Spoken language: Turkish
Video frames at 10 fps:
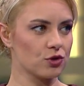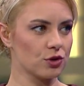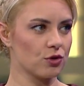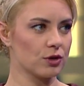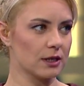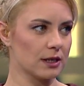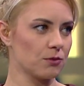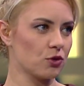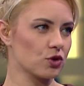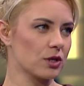Çünkü
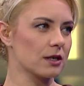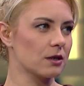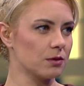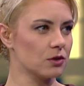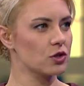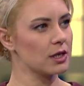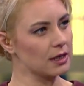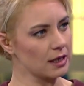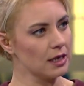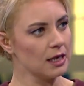oradaki borçlar
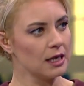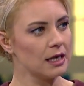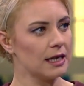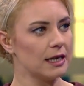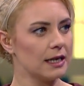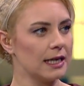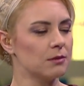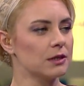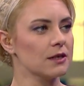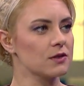kapanacak ki e,
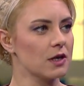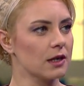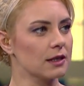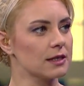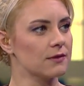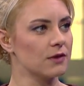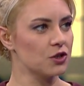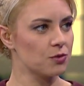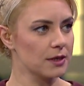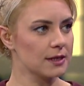el biraz rahatlasın ve
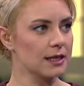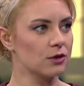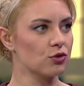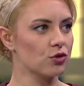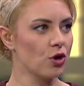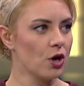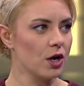iç piyasaya dönük